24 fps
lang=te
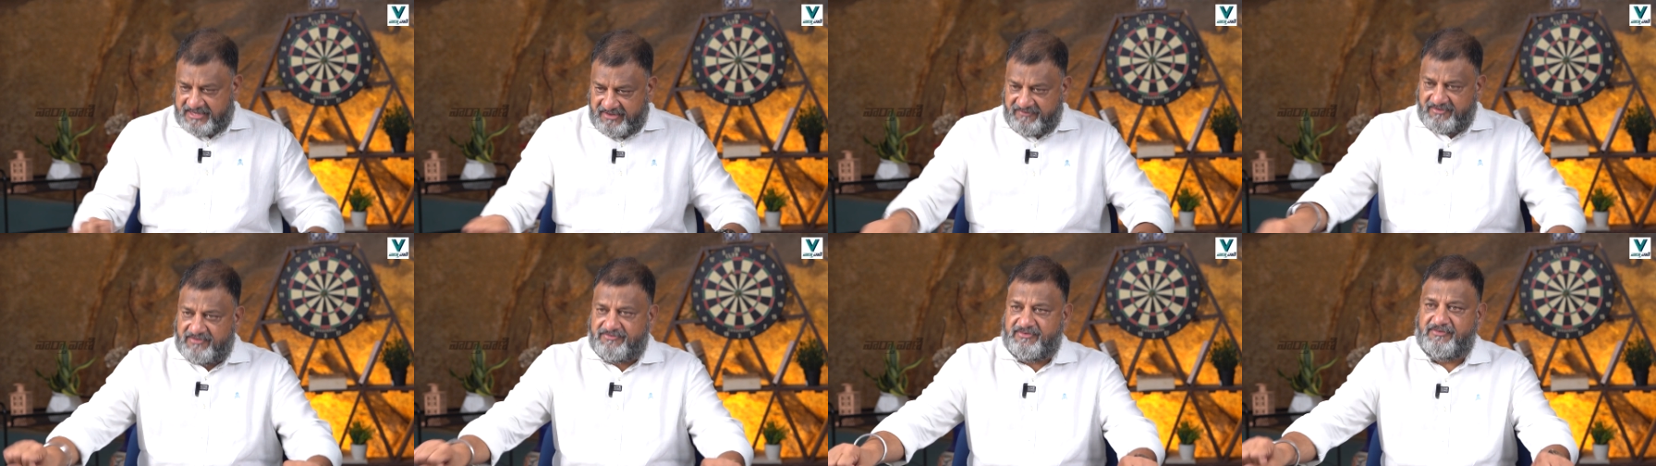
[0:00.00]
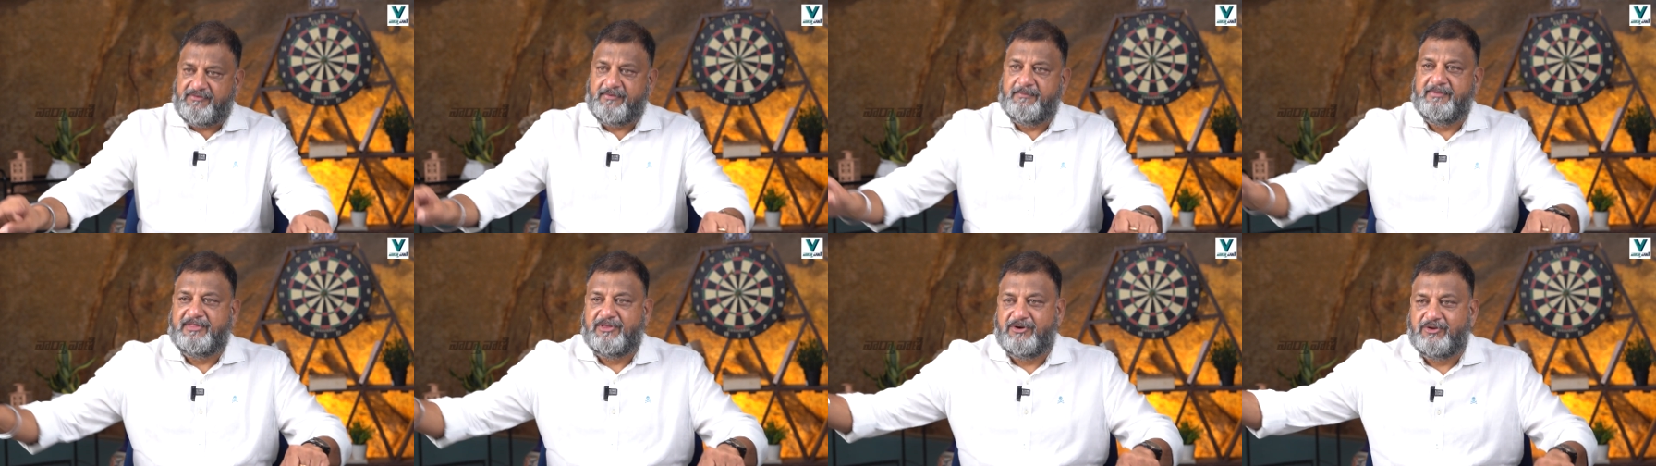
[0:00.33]
టీవీ
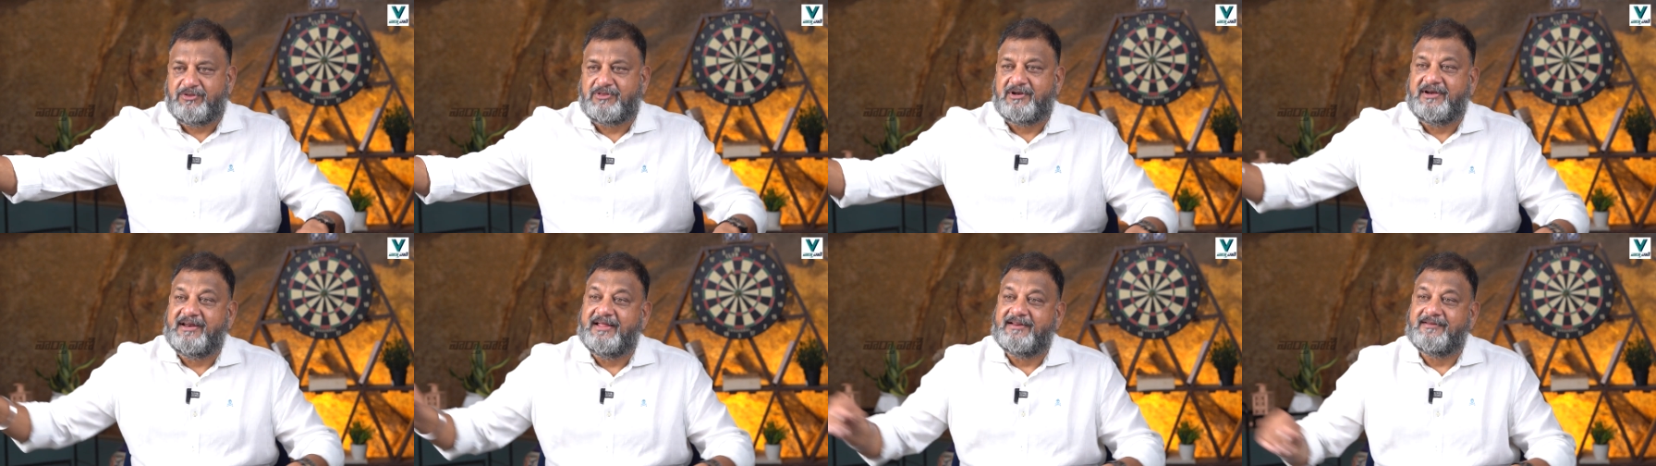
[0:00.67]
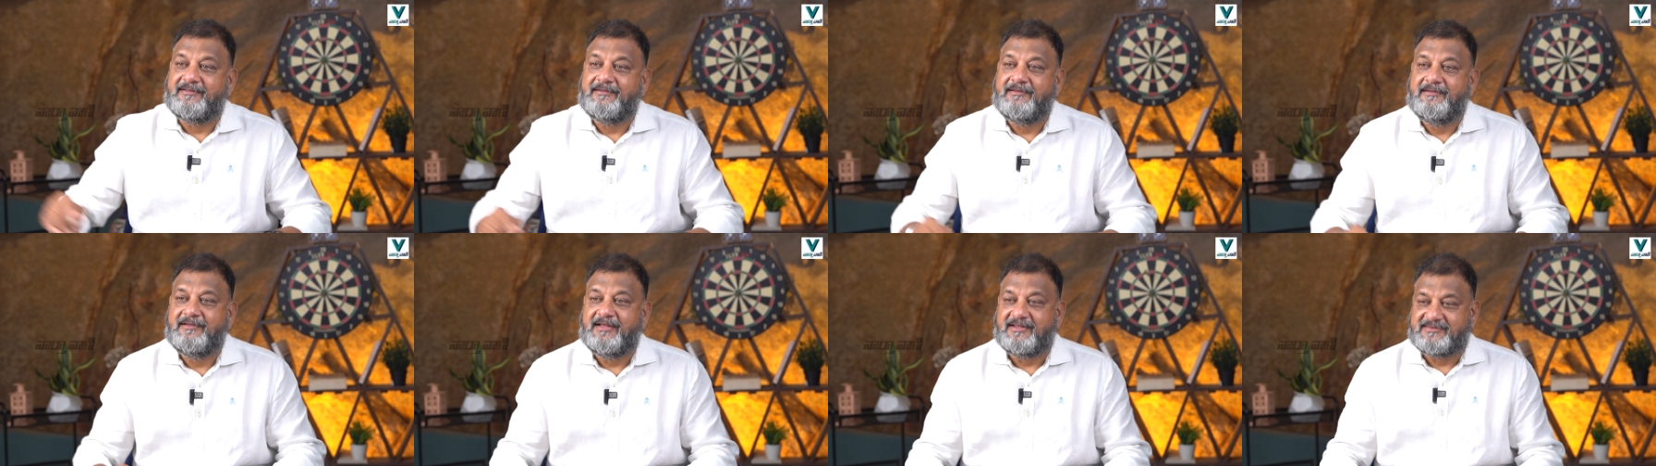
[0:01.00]
చుట్టూ మీరు
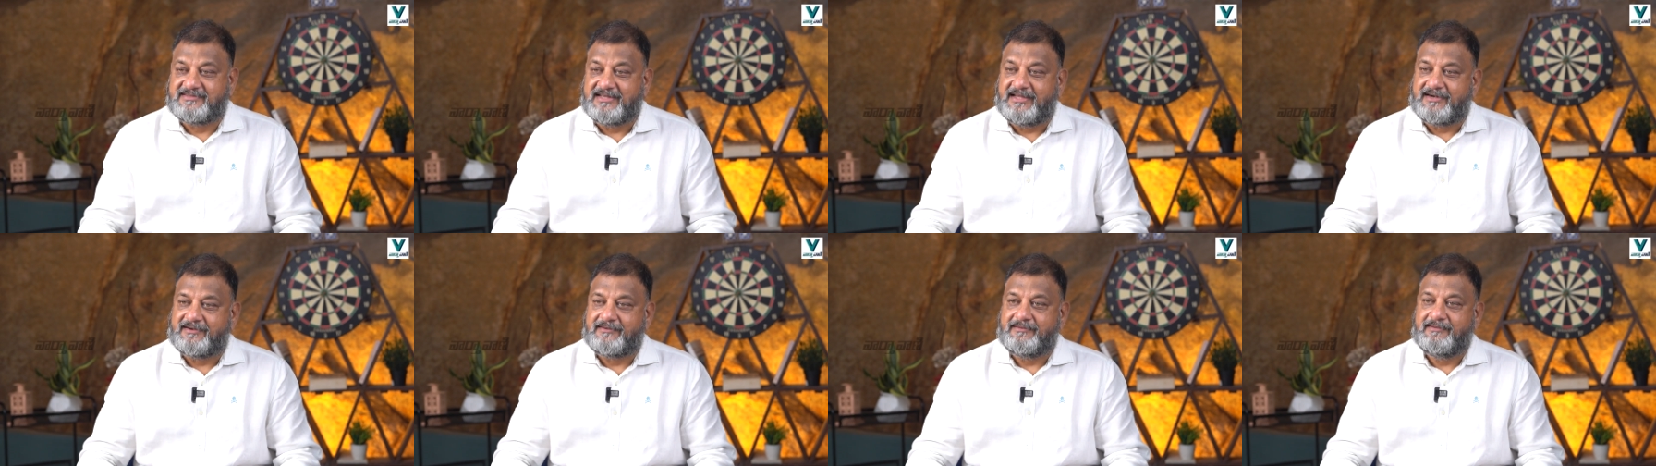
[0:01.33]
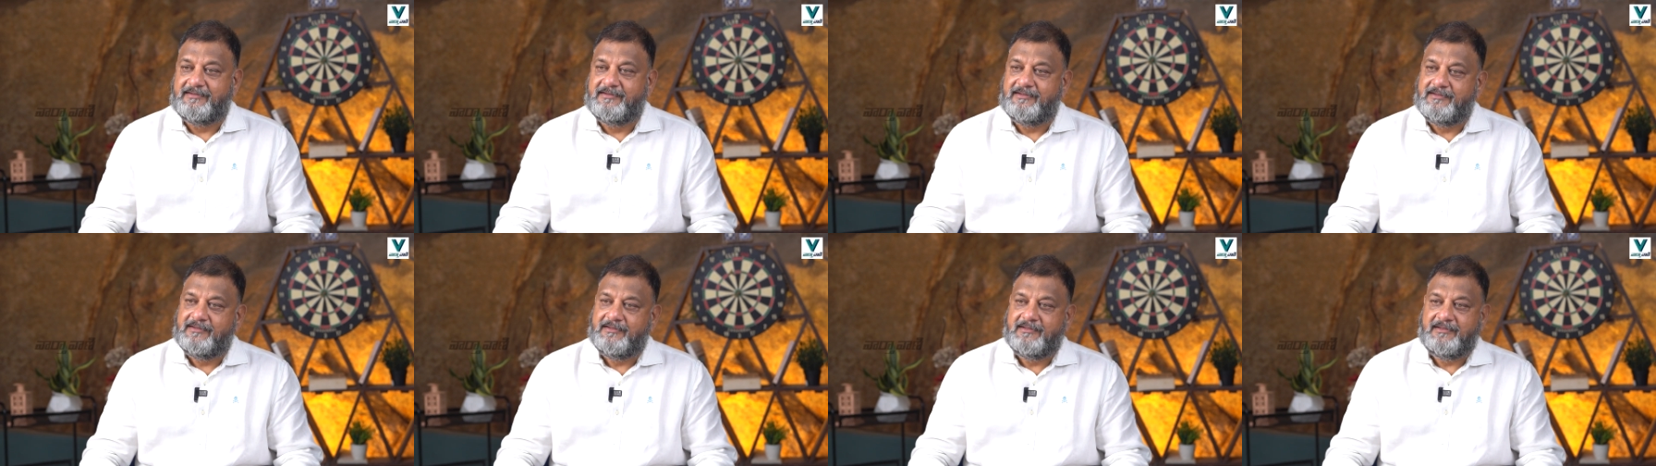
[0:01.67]
తిరుగుతుంటారు సార్
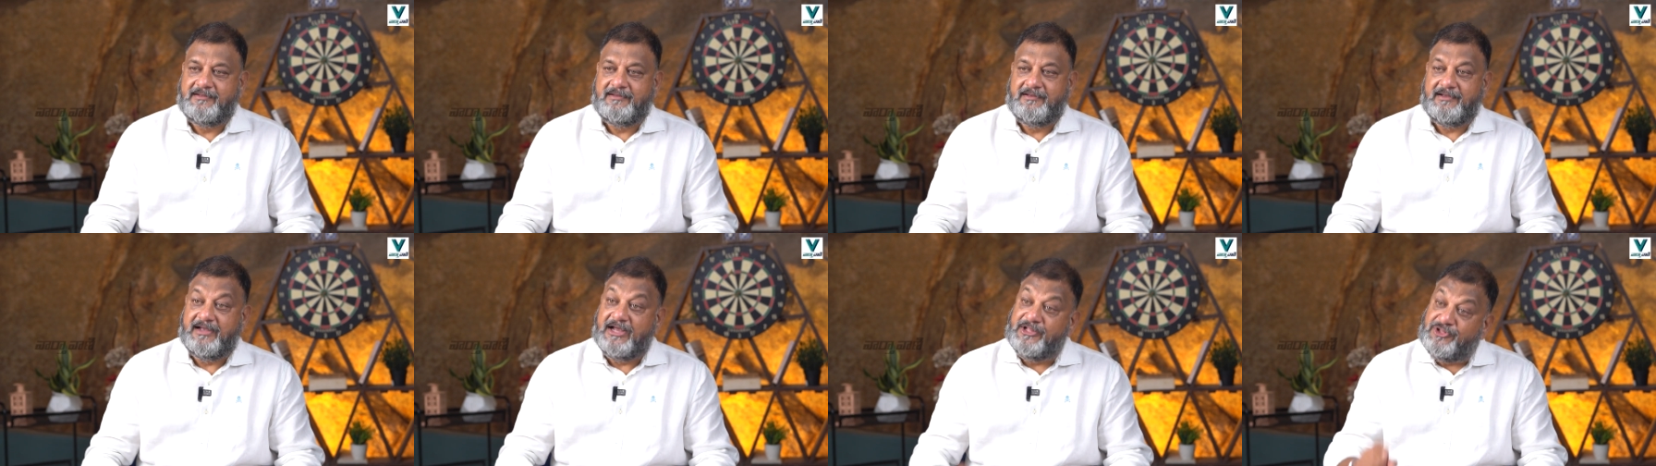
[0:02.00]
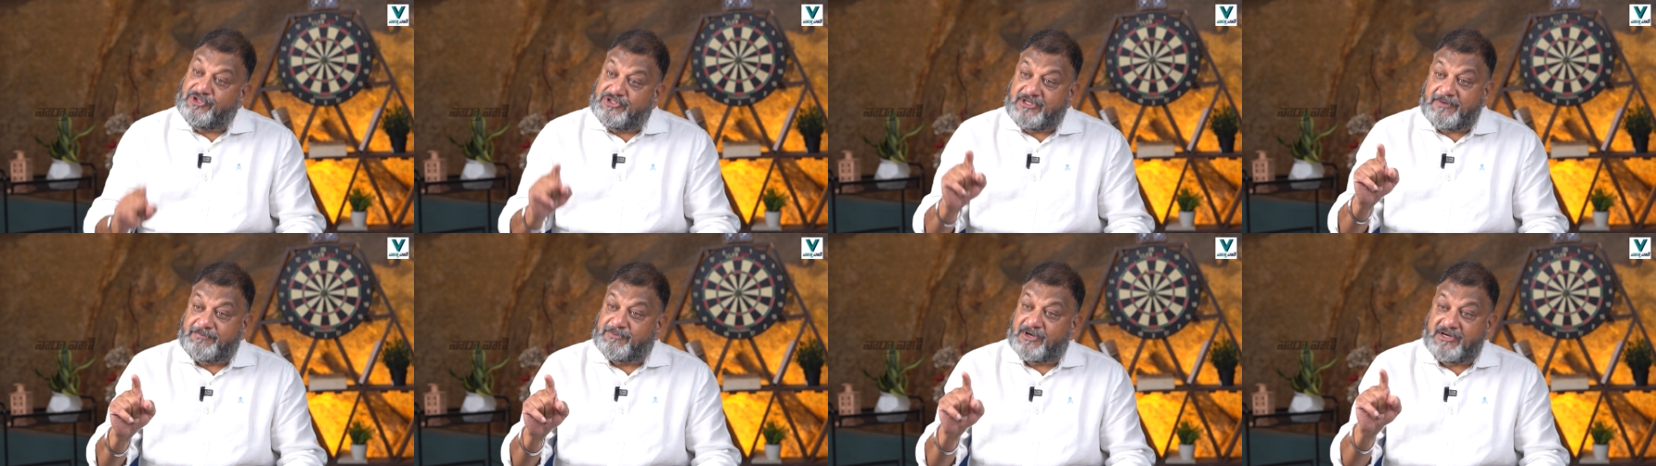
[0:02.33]

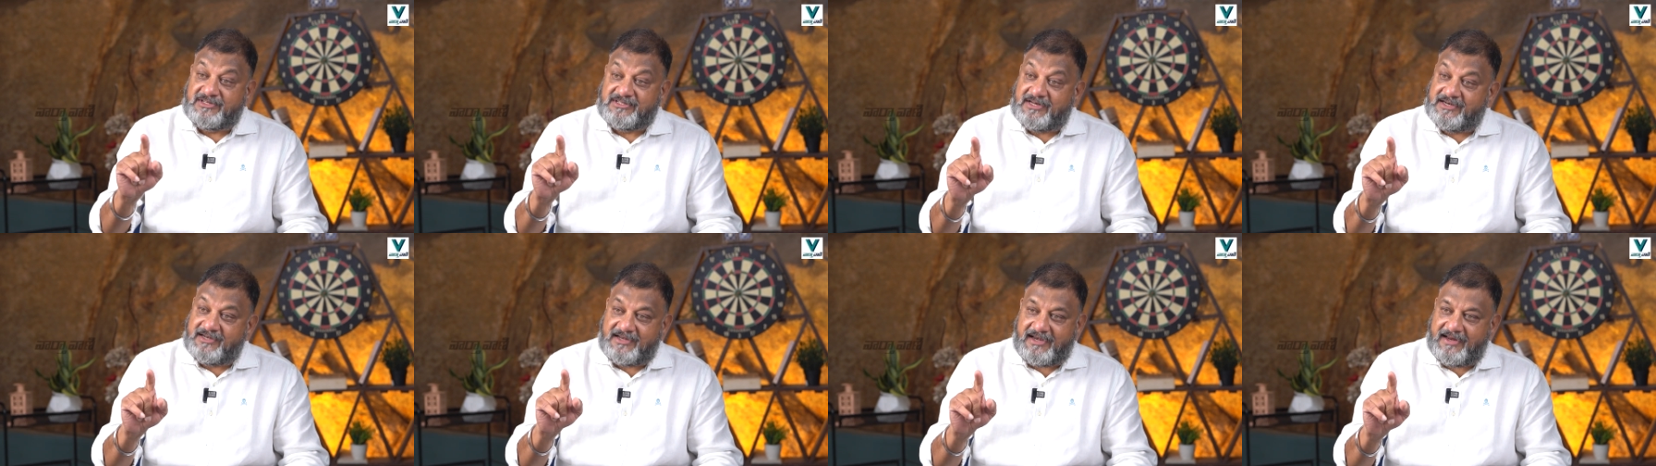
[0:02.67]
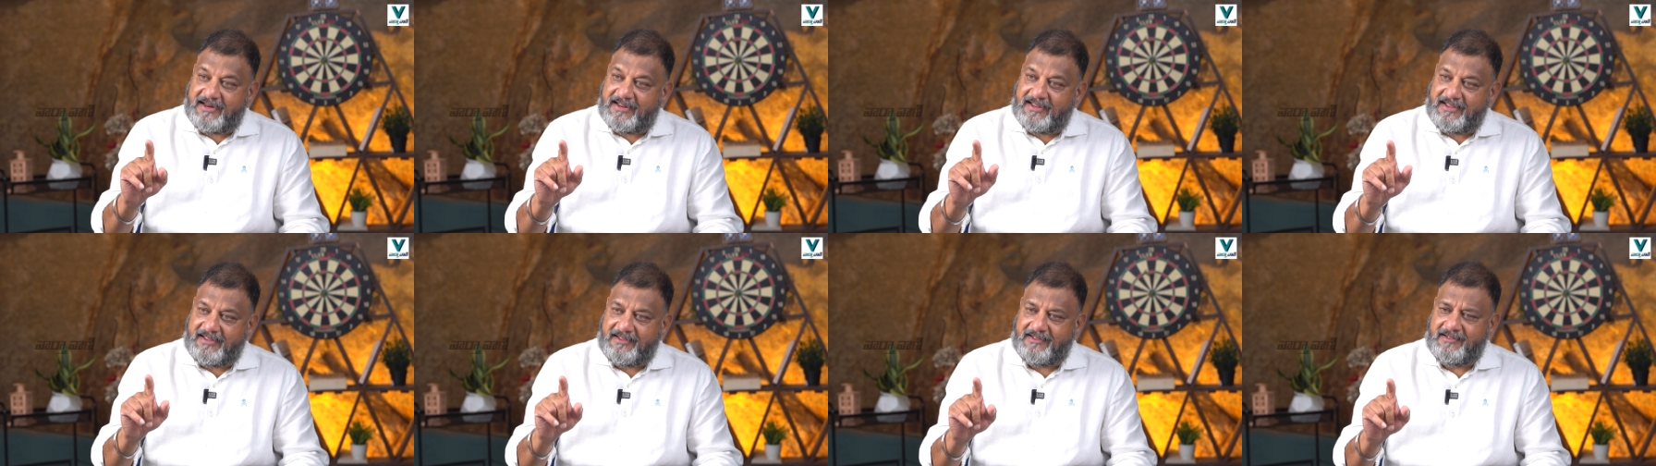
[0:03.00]
ఎందుకు చెప్తున్నాడు అంటే